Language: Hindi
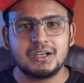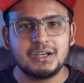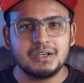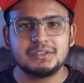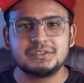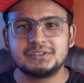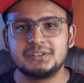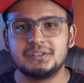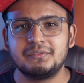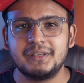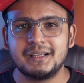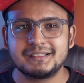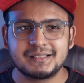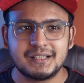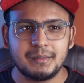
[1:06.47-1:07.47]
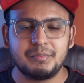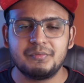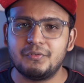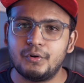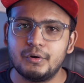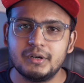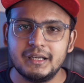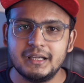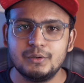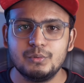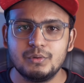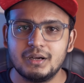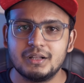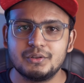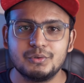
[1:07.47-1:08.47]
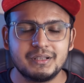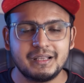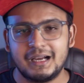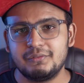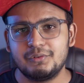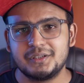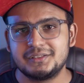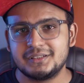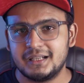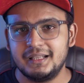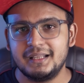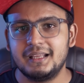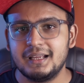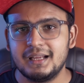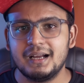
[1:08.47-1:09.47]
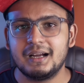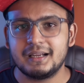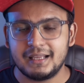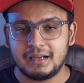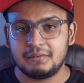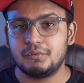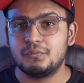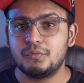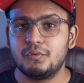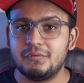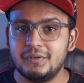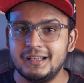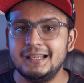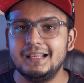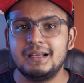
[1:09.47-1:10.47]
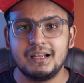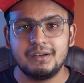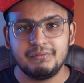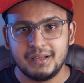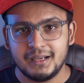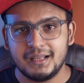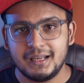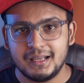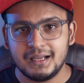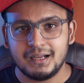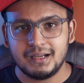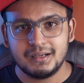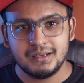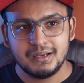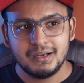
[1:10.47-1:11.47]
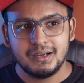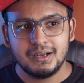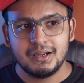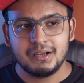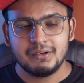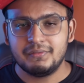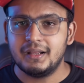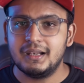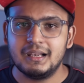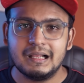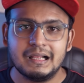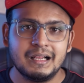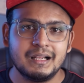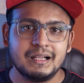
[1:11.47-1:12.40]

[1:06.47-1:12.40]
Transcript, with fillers: कर्सिव या स्क्रिप्ट फॉन्ट ले लूँगा तो क्या वो अच्छा दिखेगा क्या वो वो फीलिंग कन्वे करेगा वेल well,